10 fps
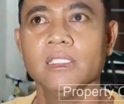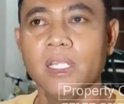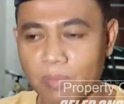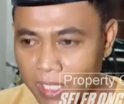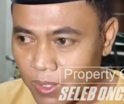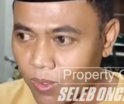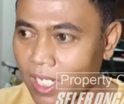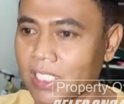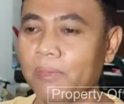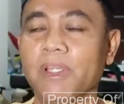Dan bagi
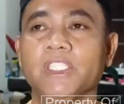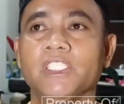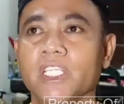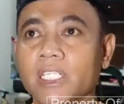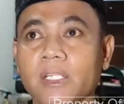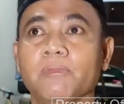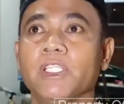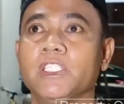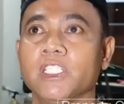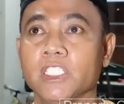orang yang menyinyirkan,
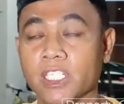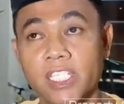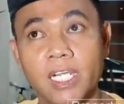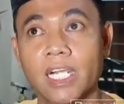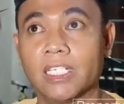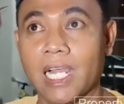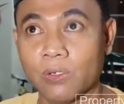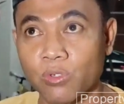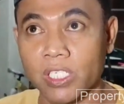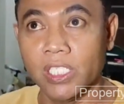menyinyir yang nggak
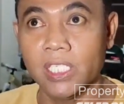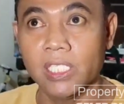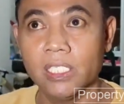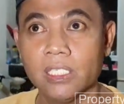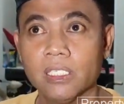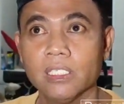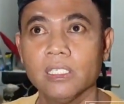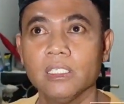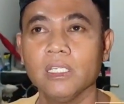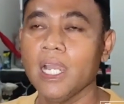karuan ini,
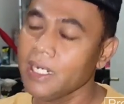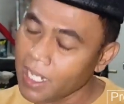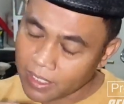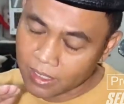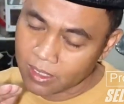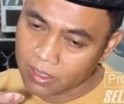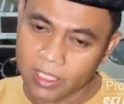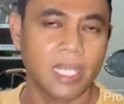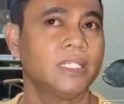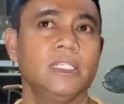hmm. Anda
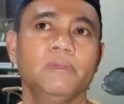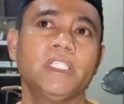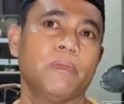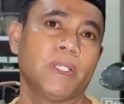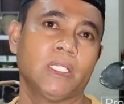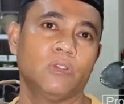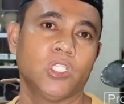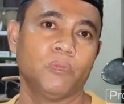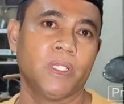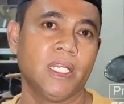tidak akan diminta
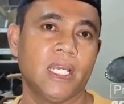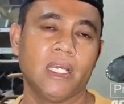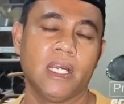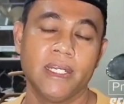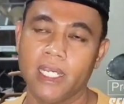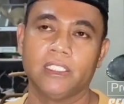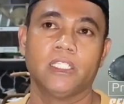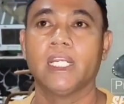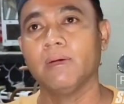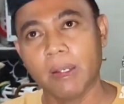pertanggungjawaban anak Anda
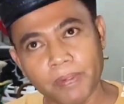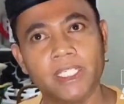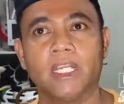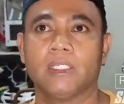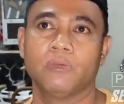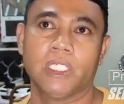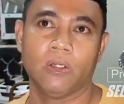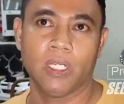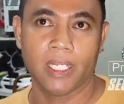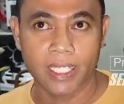terhadap apa yang hmm. dilakukan
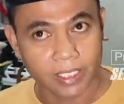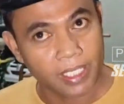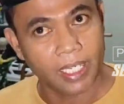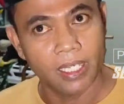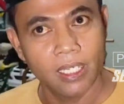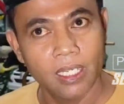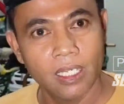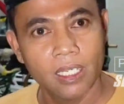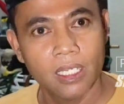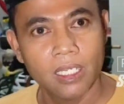oleh anak saya.
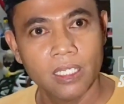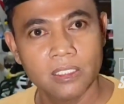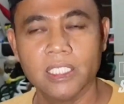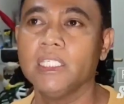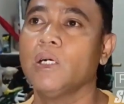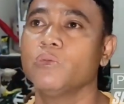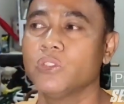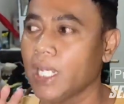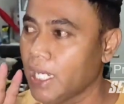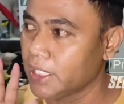Hmm. Jadi tidak
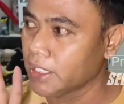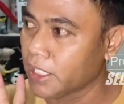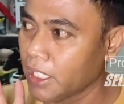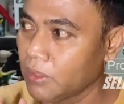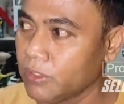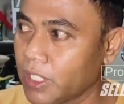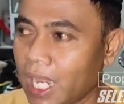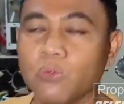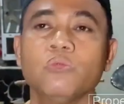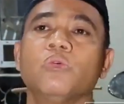usahlah Anda terlalu
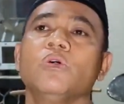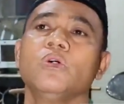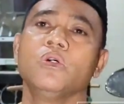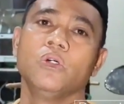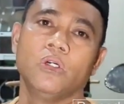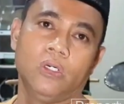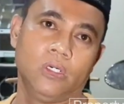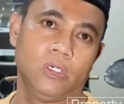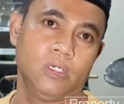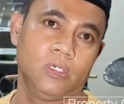jauh hmm.
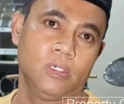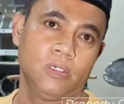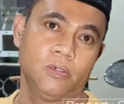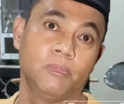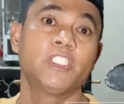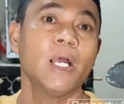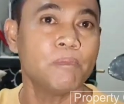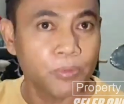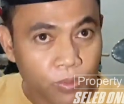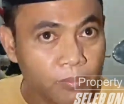Eh,
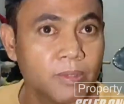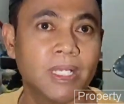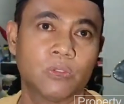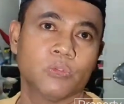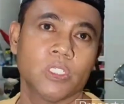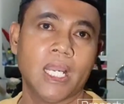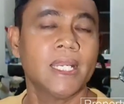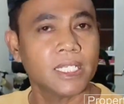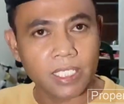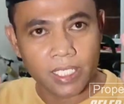mencampuri memasuki.
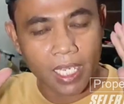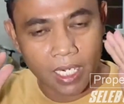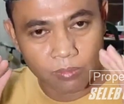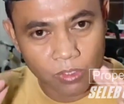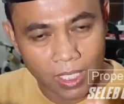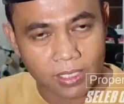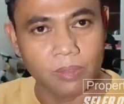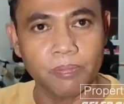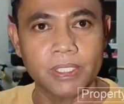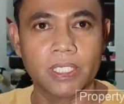Anak saya alhamdulillah
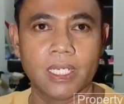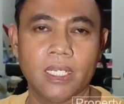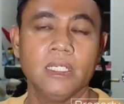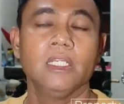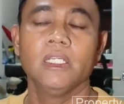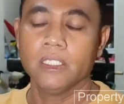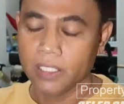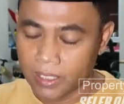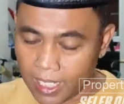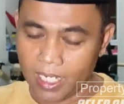sampai sekarang
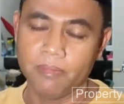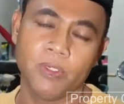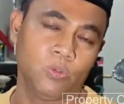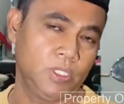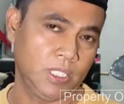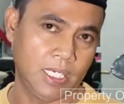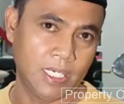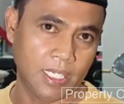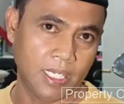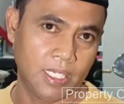tidaklah merugikan
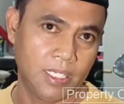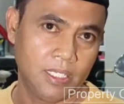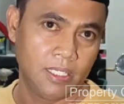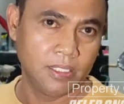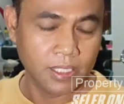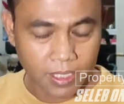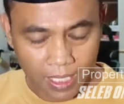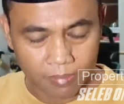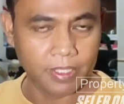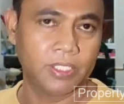Anda,
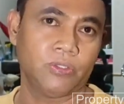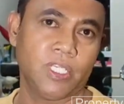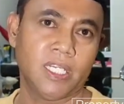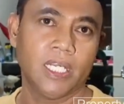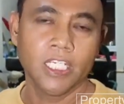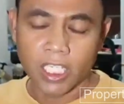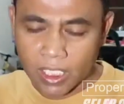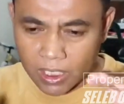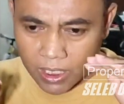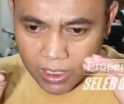tidaklah merecehkan Anda,
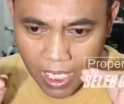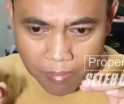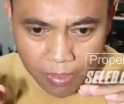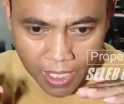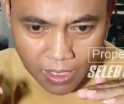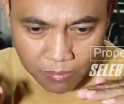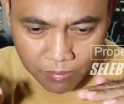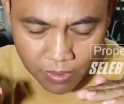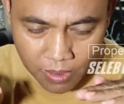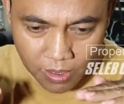dan tidak merang,
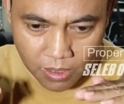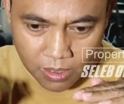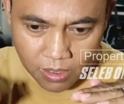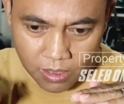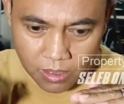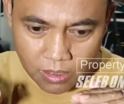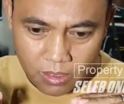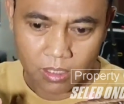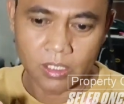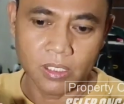
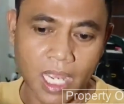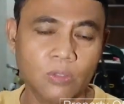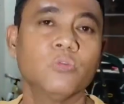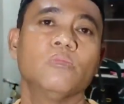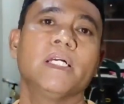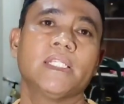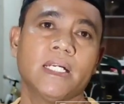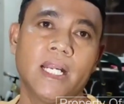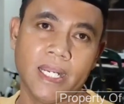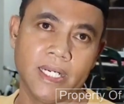mengganggu rumah
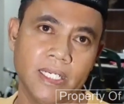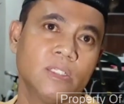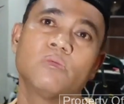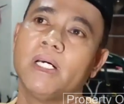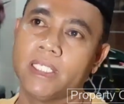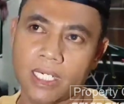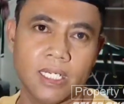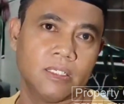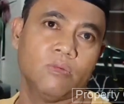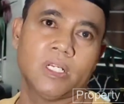tangga Anda dan rumah
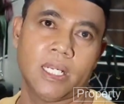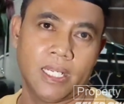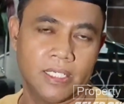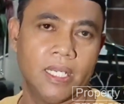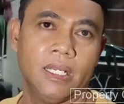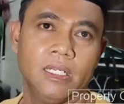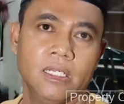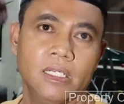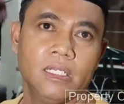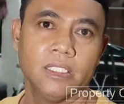tangga keluarga Anda.
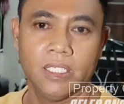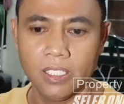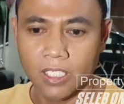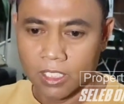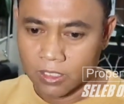Jadi